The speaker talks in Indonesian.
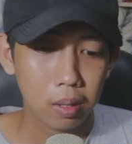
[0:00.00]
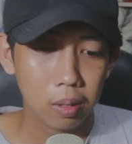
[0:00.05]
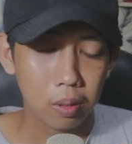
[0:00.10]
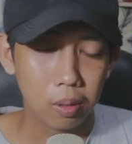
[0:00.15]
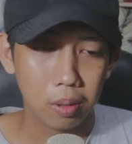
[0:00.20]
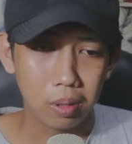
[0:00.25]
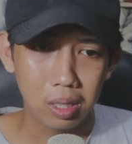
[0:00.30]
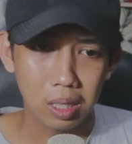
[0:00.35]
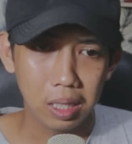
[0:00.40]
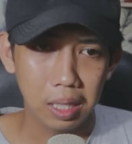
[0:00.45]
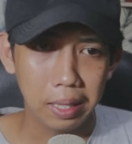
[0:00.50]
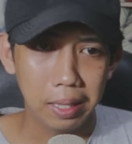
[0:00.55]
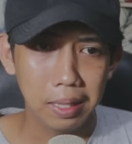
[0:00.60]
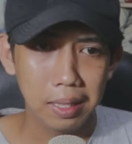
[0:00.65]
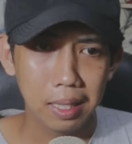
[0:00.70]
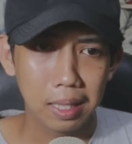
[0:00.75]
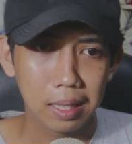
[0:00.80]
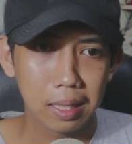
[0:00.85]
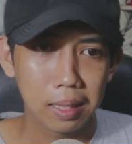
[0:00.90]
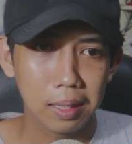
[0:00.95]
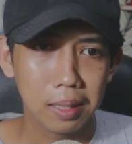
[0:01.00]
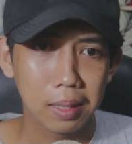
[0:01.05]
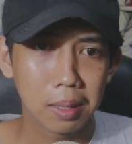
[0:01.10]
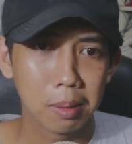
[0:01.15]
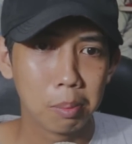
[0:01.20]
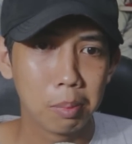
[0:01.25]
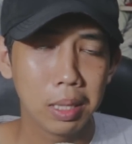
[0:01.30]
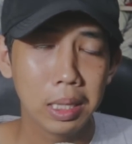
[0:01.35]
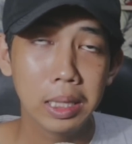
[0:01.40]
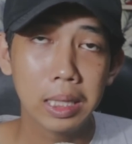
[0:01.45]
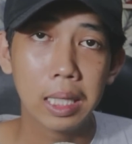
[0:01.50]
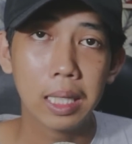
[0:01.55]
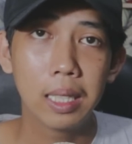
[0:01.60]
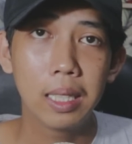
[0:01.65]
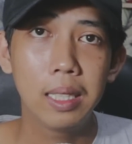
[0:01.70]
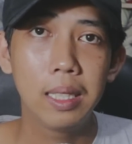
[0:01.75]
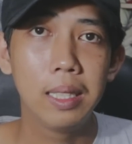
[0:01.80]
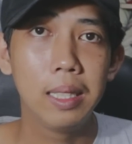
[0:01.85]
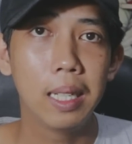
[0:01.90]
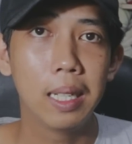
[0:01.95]
Oke, katanya temennya
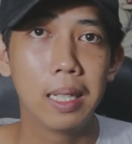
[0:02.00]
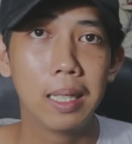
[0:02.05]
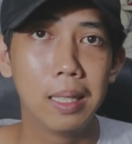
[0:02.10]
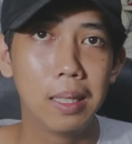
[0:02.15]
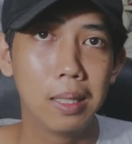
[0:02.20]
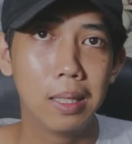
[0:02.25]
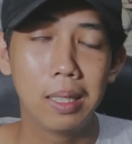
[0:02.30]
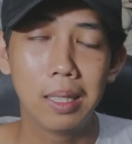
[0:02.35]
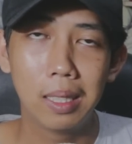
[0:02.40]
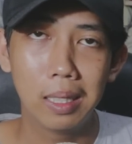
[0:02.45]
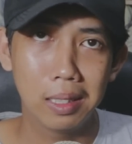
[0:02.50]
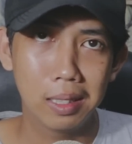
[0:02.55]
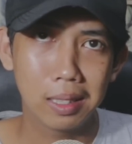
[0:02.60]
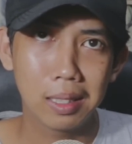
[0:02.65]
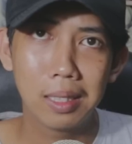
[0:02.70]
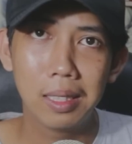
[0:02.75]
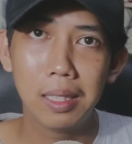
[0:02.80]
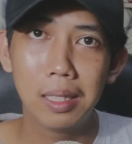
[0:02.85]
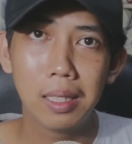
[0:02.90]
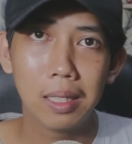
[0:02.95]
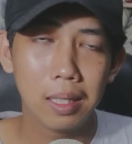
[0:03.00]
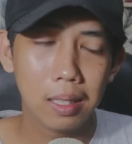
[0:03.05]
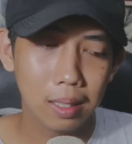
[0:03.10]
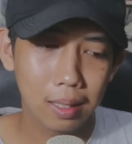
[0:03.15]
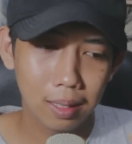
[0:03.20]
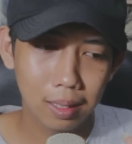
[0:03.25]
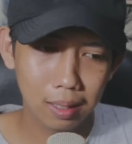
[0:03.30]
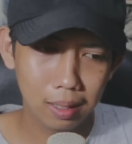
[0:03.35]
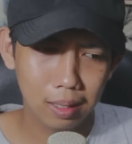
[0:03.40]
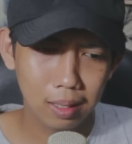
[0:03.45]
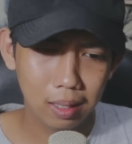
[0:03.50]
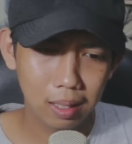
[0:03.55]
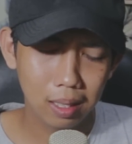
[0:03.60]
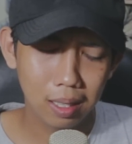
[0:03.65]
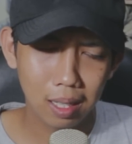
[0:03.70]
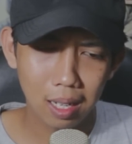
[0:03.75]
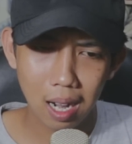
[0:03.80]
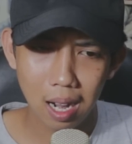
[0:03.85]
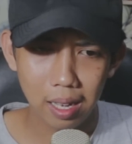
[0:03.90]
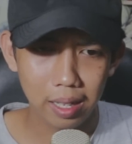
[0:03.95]
yang nyekik uh, eh,
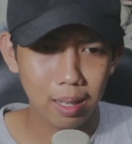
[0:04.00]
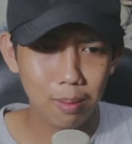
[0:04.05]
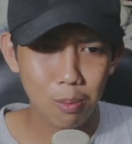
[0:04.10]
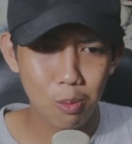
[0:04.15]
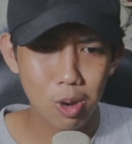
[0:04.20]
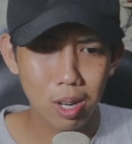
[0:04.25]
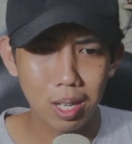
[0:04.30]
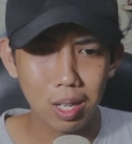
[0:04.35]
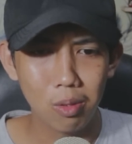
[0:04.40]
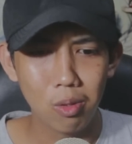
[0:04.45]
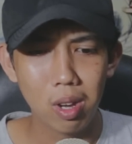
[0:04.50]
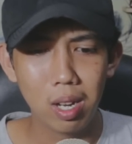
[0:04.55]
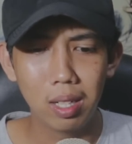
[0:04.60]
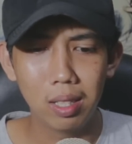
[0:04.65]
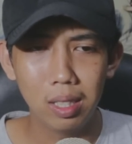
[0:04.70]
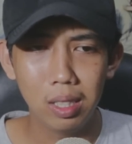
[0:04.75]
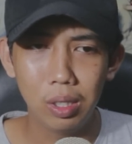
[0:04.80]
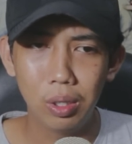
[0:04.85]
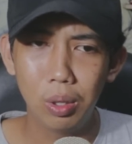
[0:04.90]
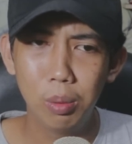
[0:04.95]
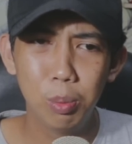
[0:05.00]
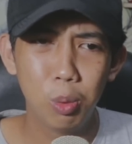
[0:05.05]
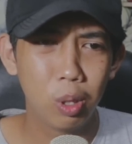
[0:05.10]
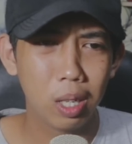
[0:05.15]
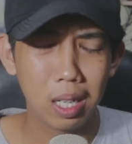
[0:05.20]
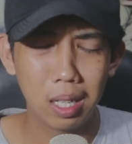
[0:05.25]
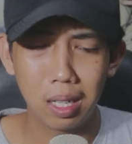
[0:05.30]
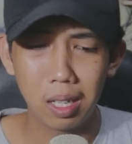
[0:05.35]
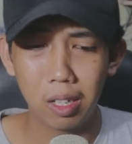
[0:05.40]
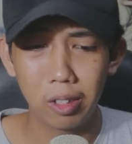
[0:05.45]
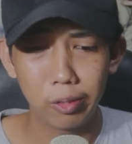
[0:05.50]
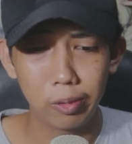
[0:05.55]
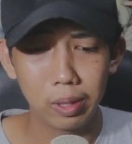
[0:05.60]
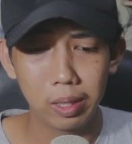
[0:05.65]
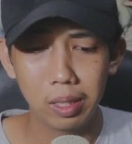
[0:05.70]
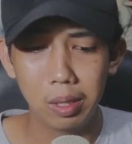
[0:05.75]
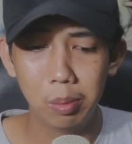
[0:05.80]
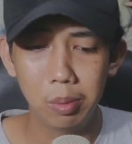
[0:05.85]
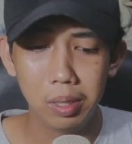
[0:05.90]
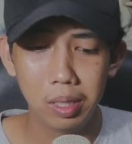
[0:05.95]
ayam warna-warni itu bukan
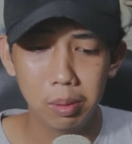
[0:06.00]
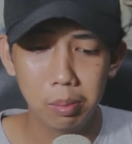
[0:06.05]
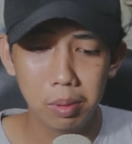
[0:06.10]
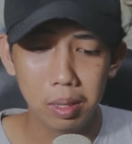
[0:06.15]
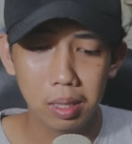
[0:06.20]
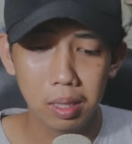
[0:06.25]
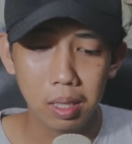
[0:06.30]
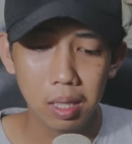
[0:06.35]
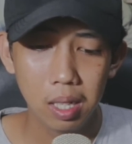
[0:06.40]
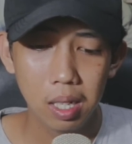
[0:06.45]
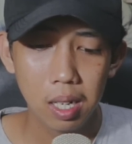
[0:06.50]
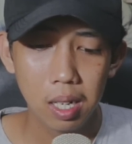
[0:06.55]
Rafa temen-temen.